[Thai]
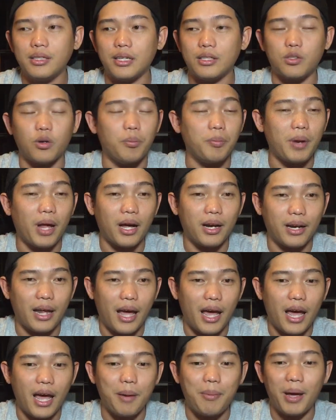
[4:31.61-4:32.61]
สะสมหนัง
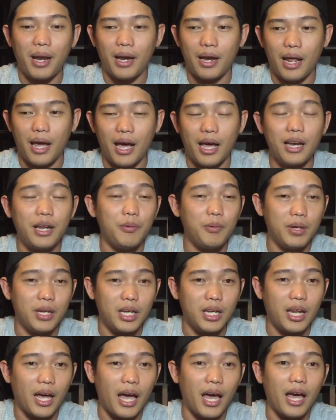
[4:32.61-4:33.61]
แท้ แผ่นแท้ดีว
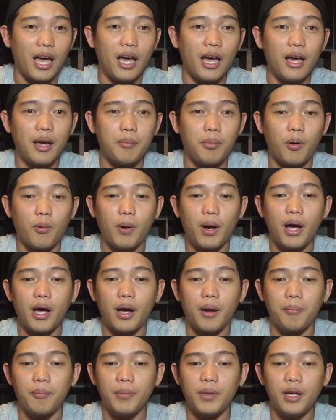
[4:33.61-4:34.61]
ดีแท้ เพราะ
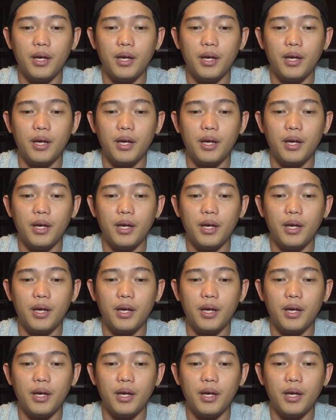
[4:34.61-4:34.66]
ว่า